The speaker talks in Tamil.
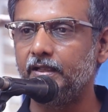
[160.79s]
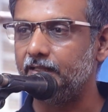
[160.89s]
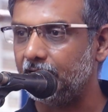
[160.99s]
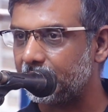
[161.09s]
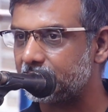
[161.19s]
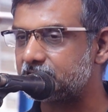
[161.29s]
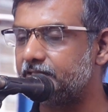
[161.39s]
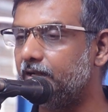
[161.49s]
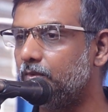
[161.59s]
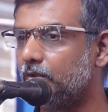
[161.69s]
இந்த
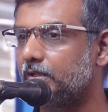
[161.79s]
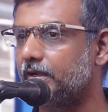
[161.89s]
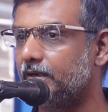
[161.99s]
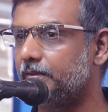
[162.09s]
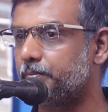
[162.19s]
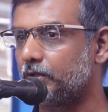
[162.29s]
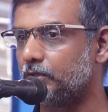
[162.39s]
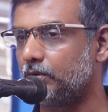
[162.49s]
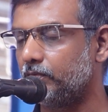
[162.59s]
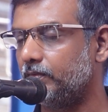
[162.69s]
அரசியல் நுணுக்கங்களை
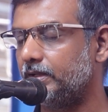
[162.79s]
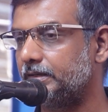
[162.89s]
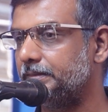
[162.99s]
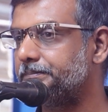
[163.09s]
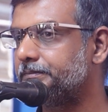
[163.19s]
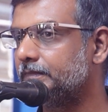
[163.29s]
புரிந்து கொண்டுள்ளார்கள்